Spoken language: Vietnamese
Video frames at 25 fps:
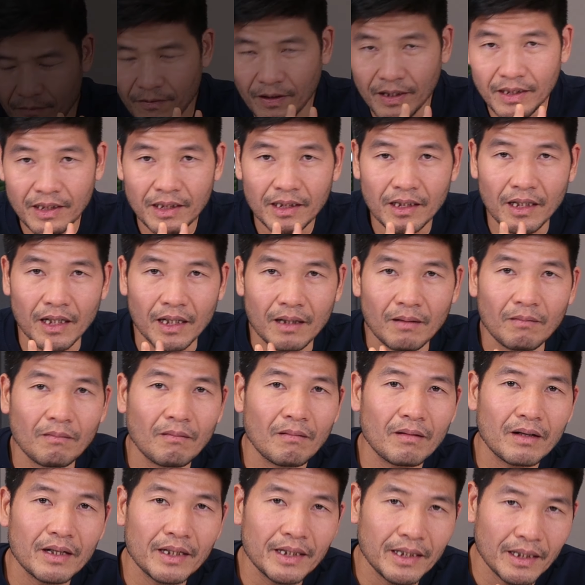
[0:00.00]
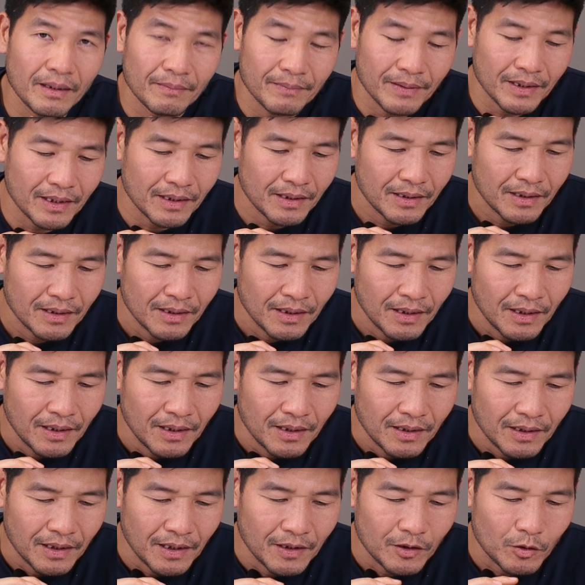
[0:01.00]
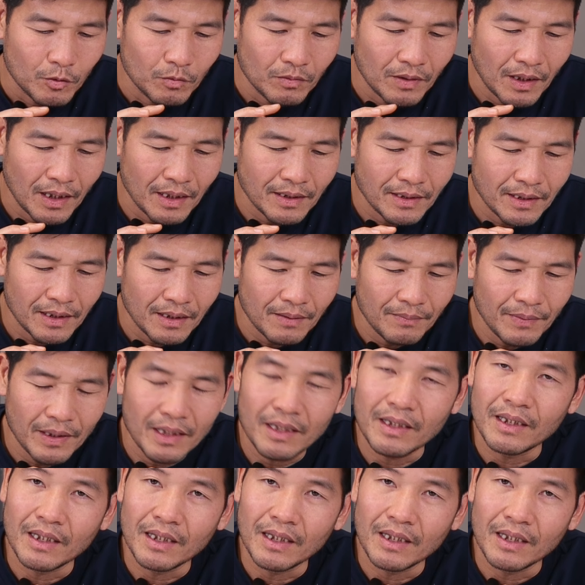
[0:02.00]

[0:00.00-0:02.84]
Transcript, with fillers: Với những người không có kinh nghiệm đấy thì chúng ta sẽ bị